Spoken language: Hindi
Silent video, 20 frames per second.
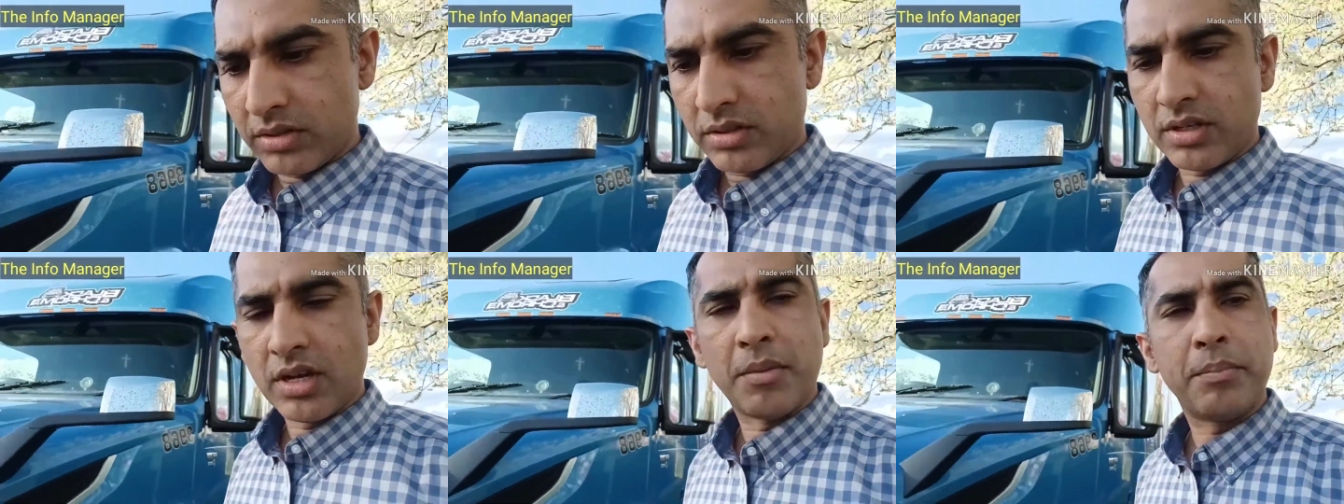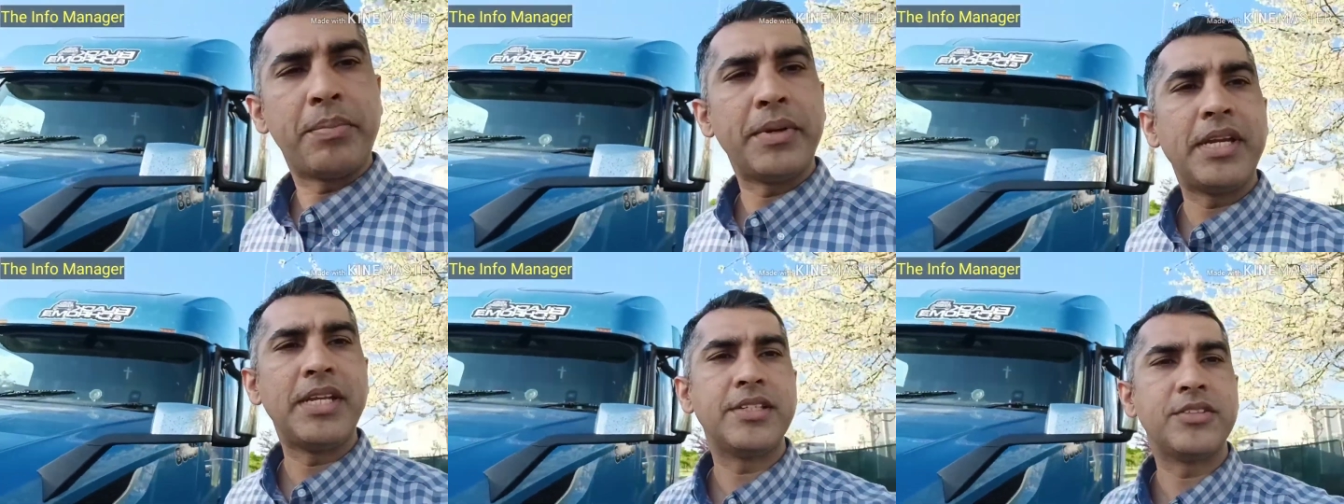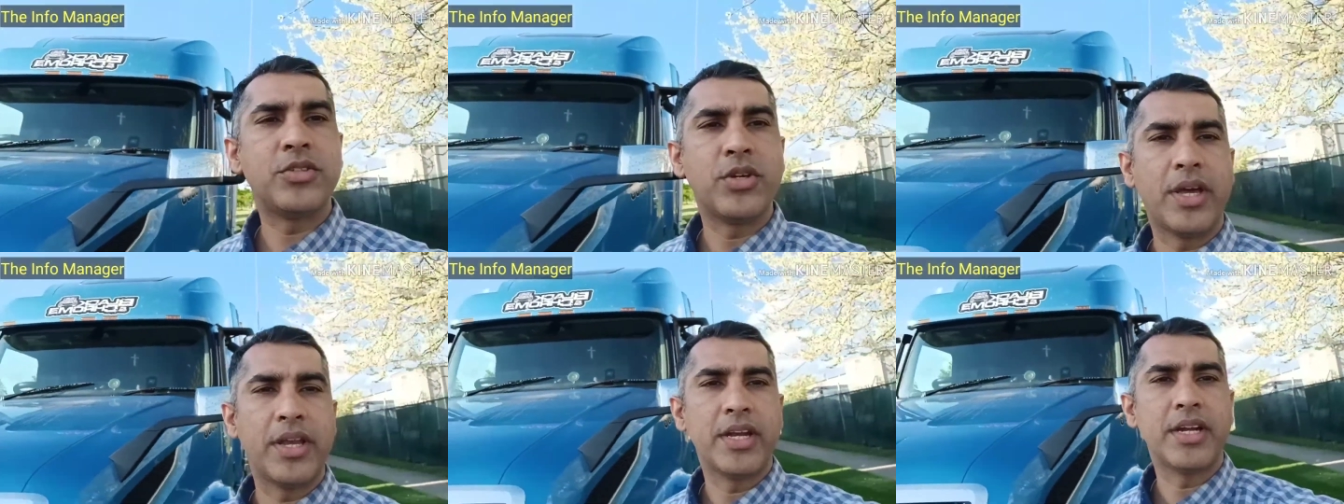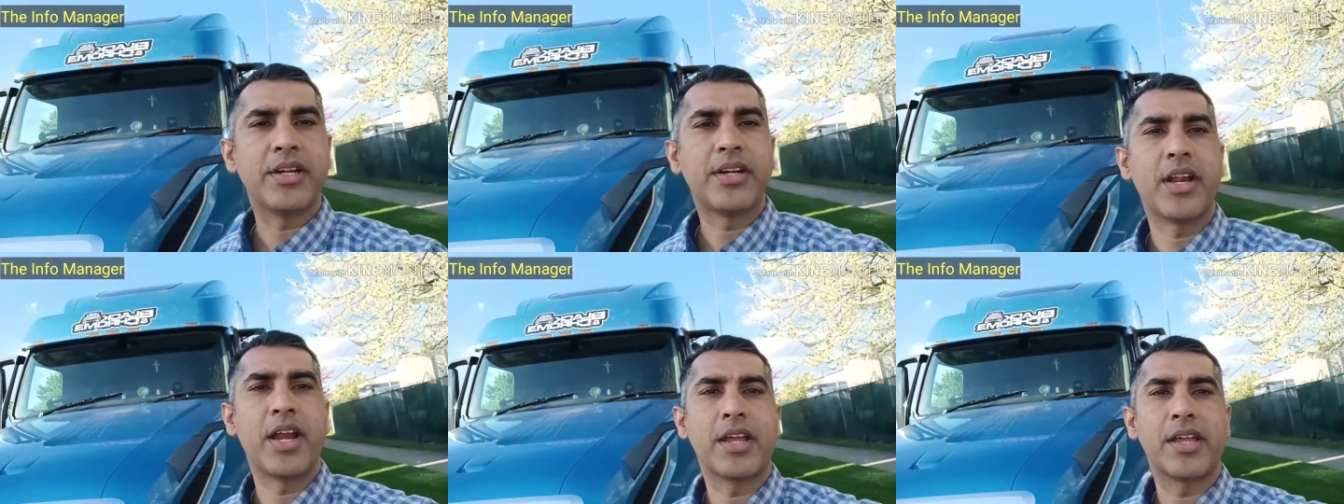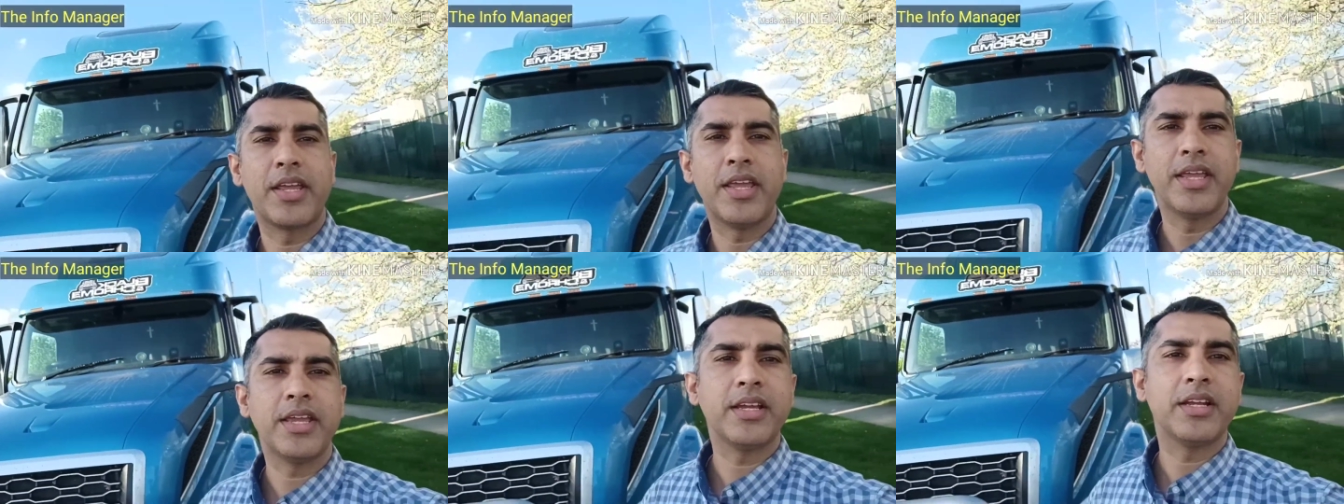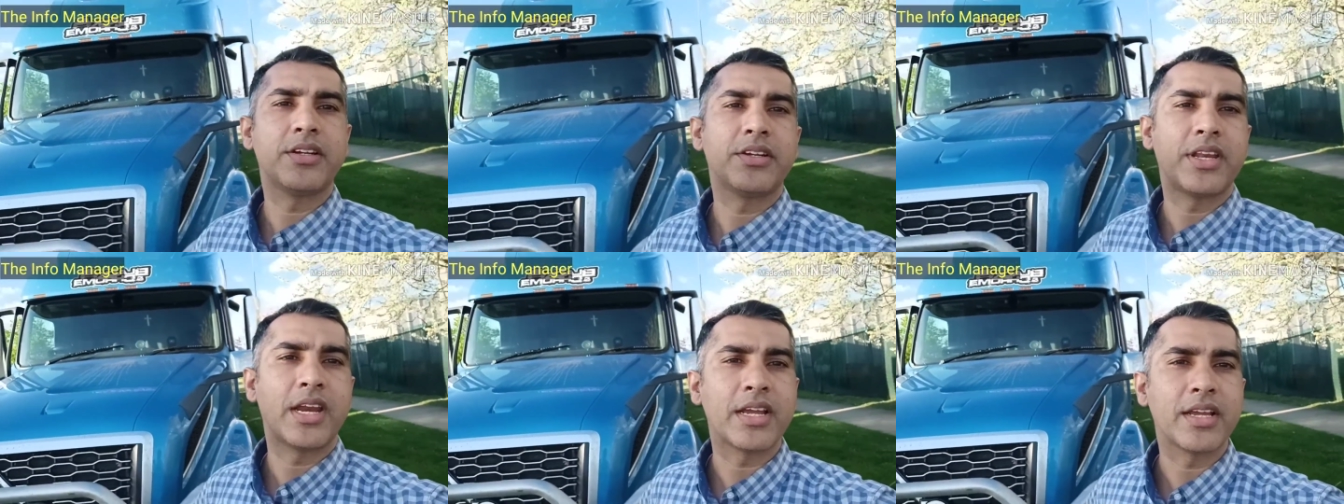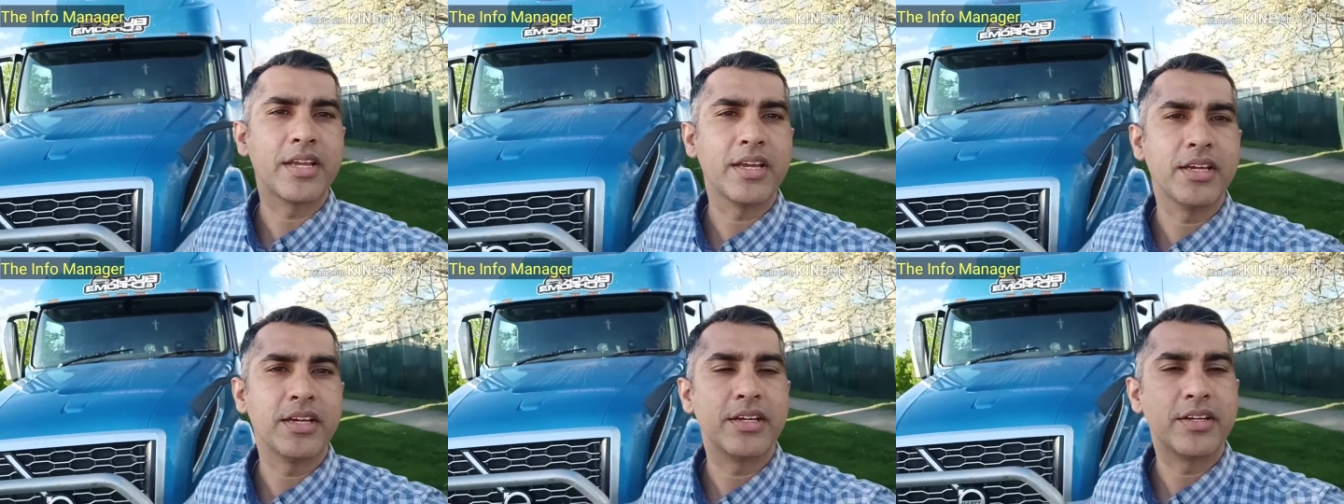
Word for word: कंपनीज जो है ना ट्रकिंग ट्रक